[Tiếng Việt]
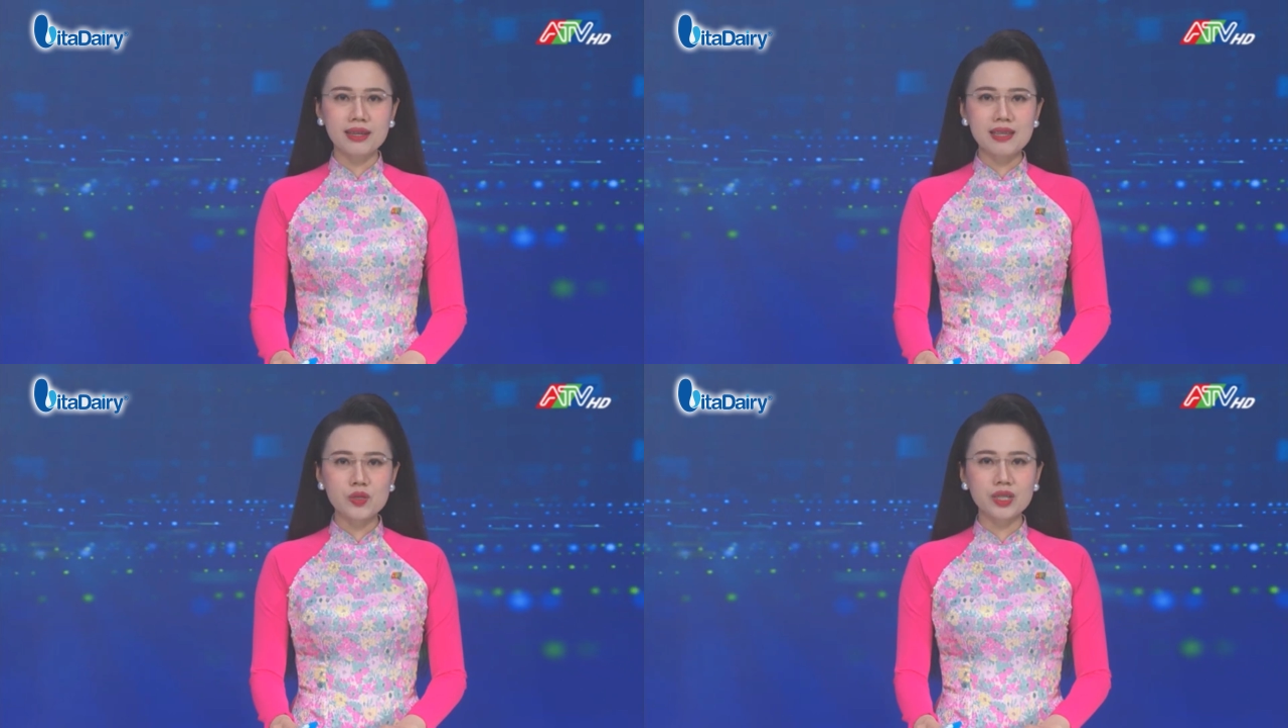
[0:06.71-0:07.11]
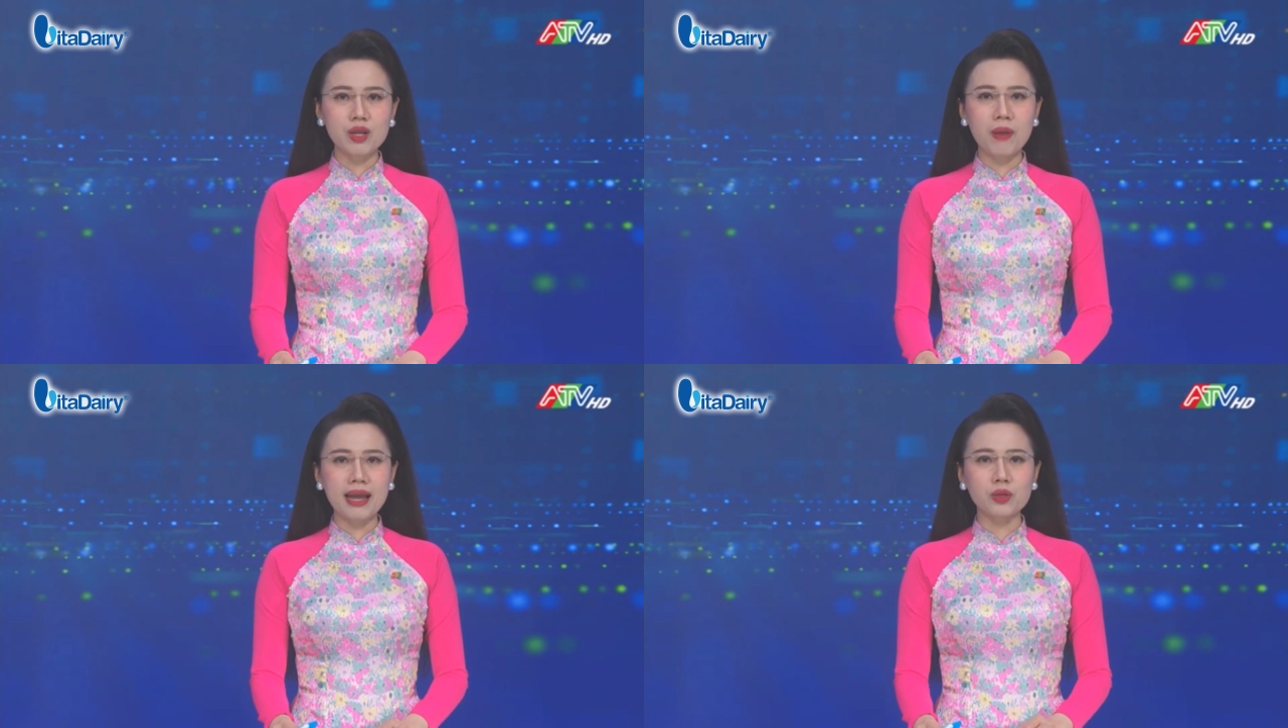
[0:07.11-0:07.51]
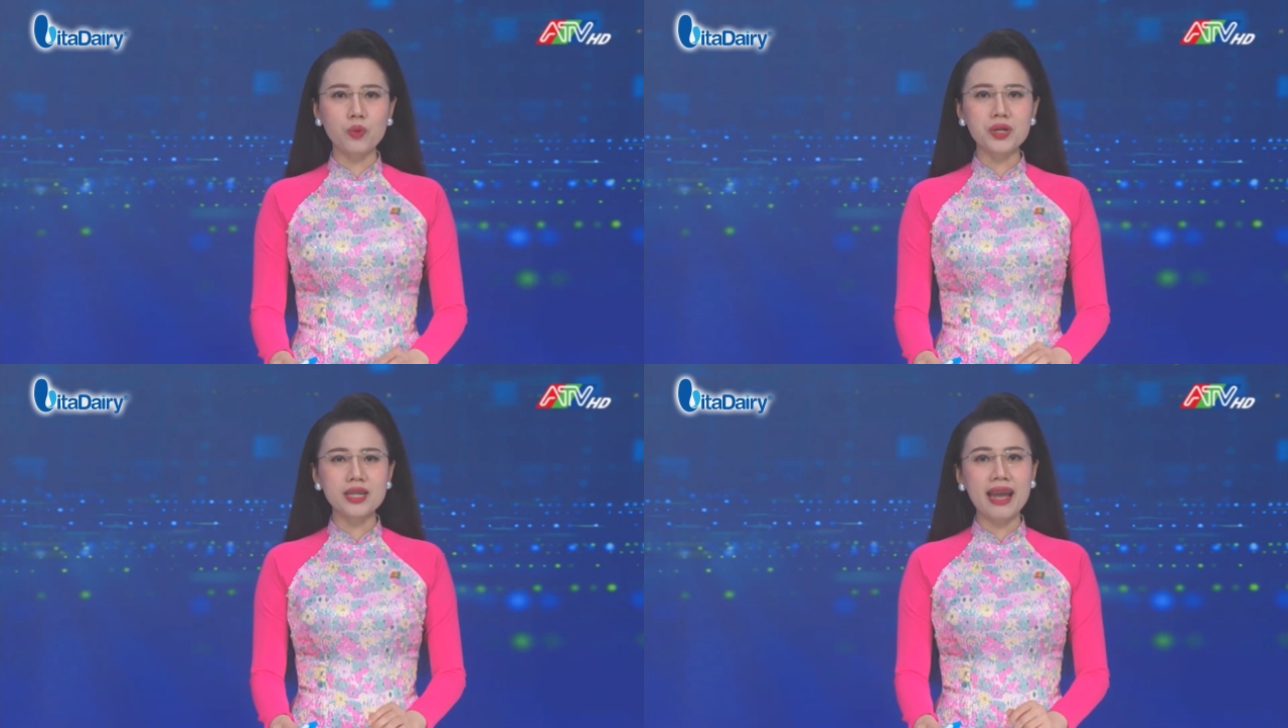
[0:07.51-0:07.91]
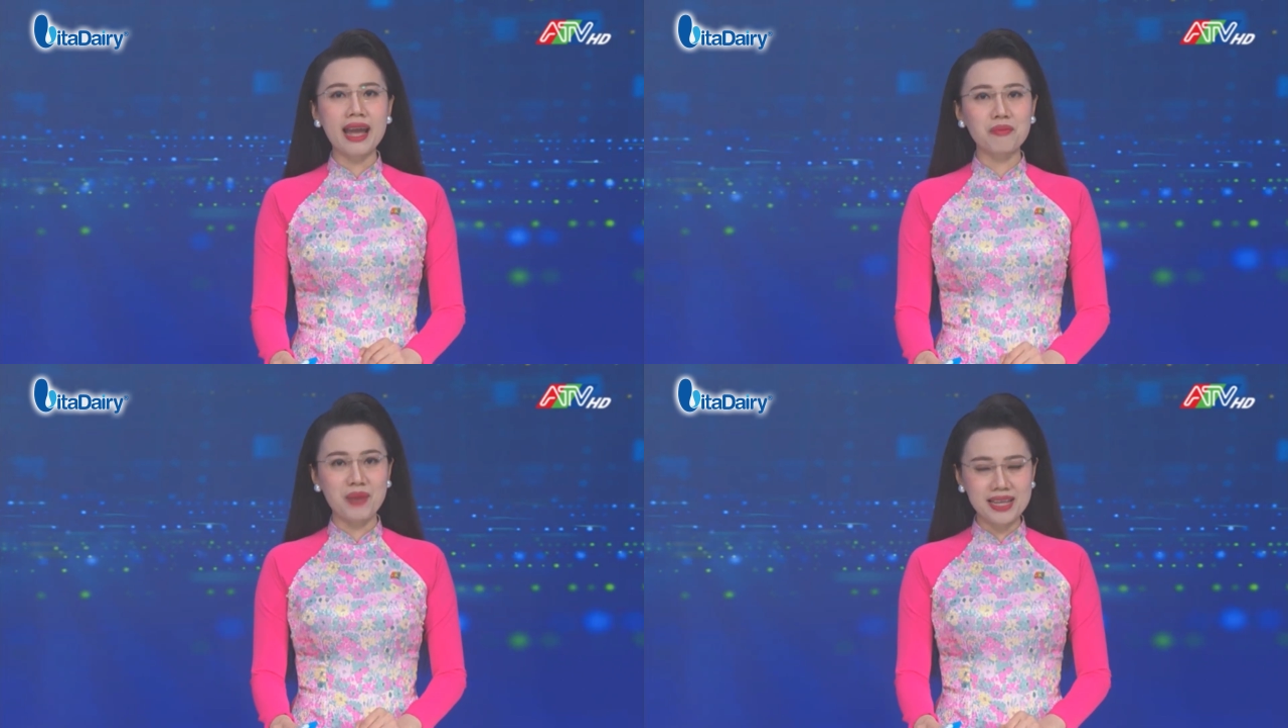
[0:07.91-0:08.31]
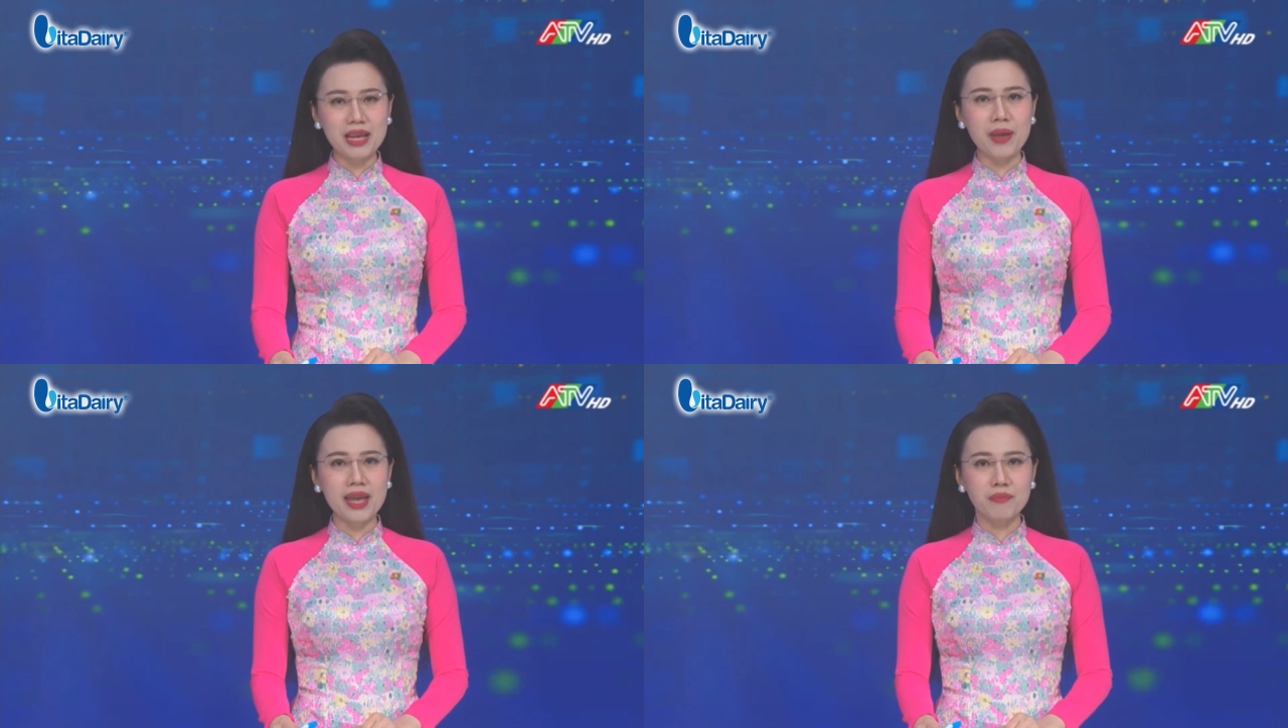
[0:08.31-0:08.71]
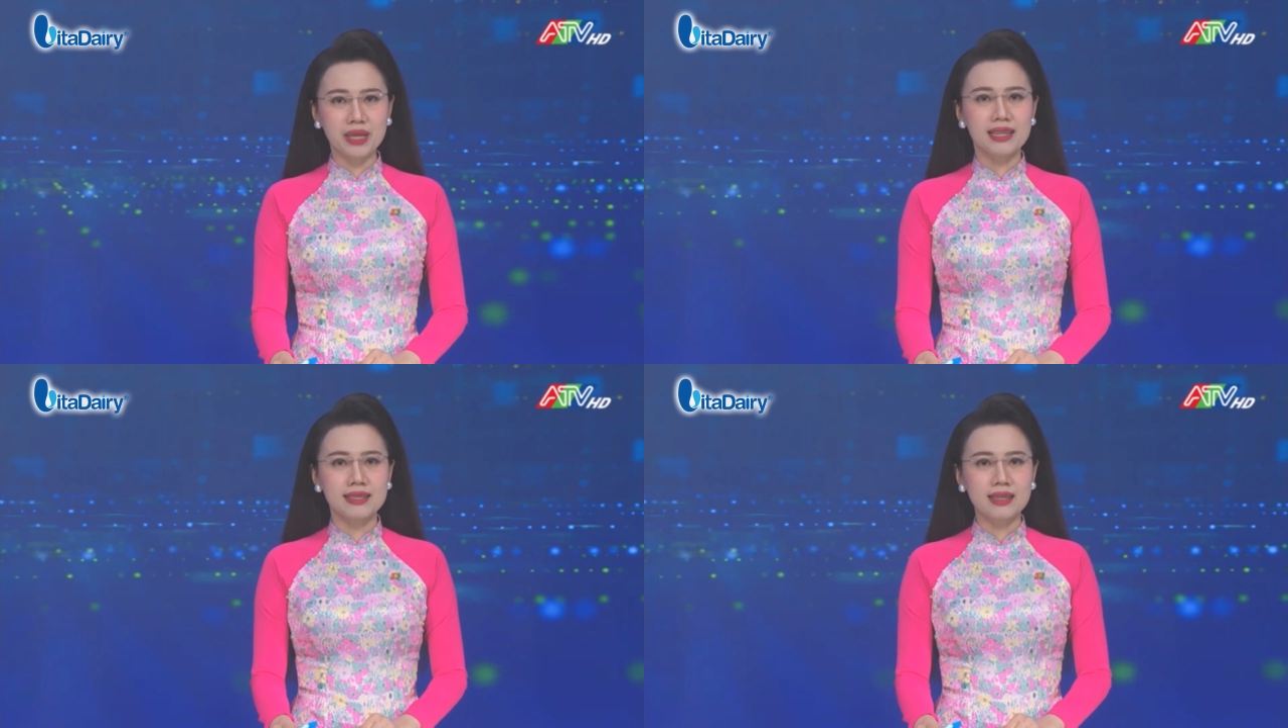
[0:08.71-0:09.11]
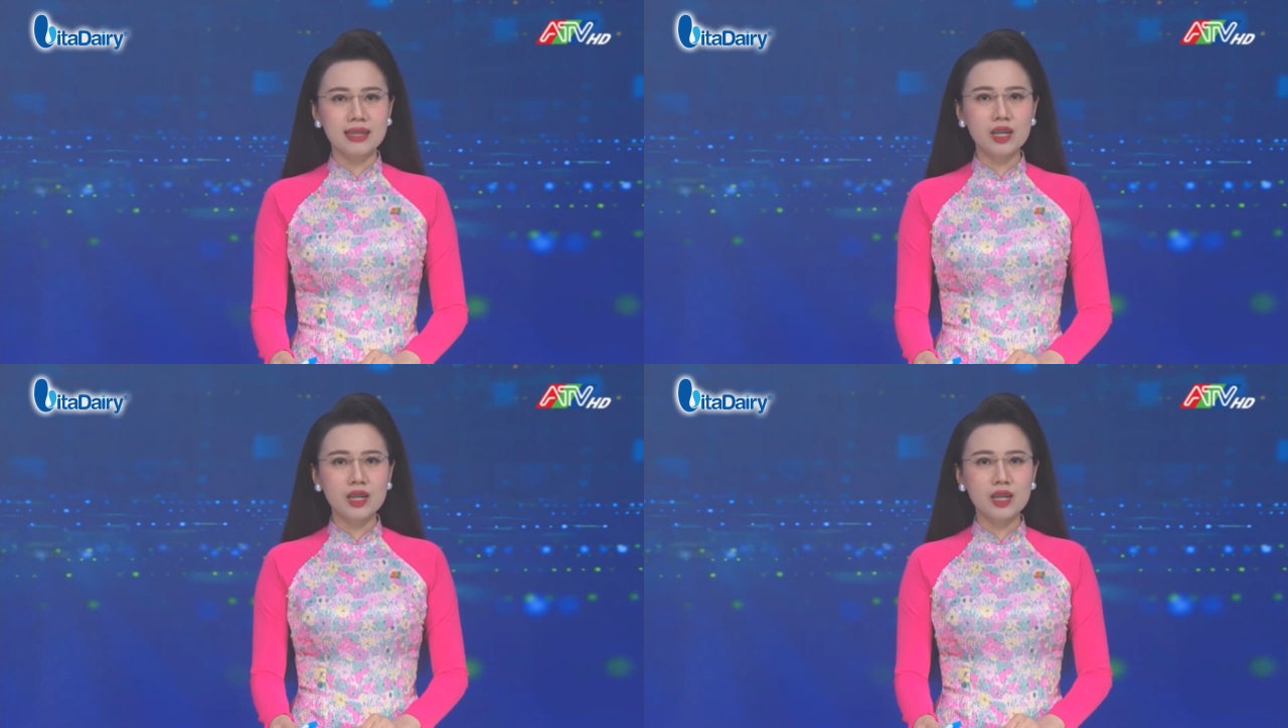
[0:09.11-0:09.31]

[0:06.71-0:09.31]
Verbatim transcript: với sự đồng hành của cửa hàng mẹ và bé Mỹ Linh,